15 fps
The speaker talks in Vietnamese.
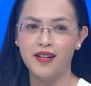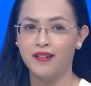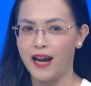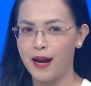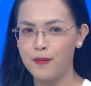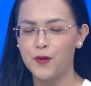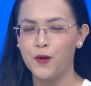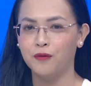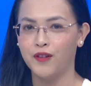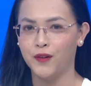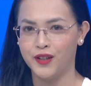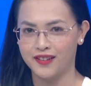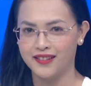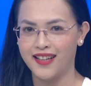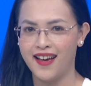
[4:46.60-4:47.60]
để được áp dụng
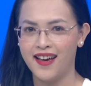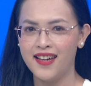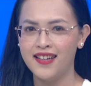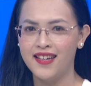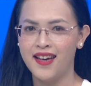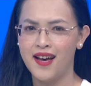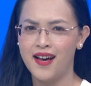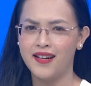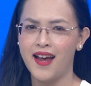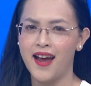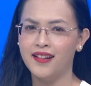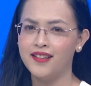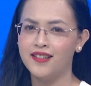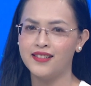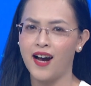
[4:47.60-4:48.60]
vào thực tế
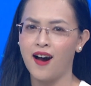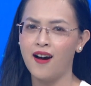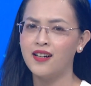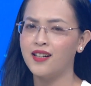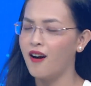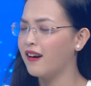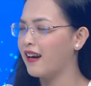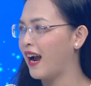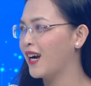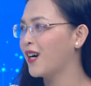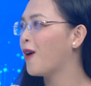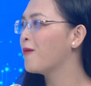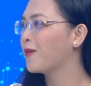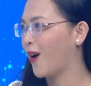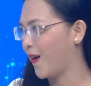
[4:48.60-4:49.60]
để từ đó khó khăn
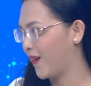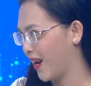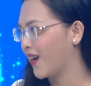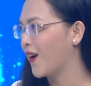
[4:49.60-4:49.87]
không còn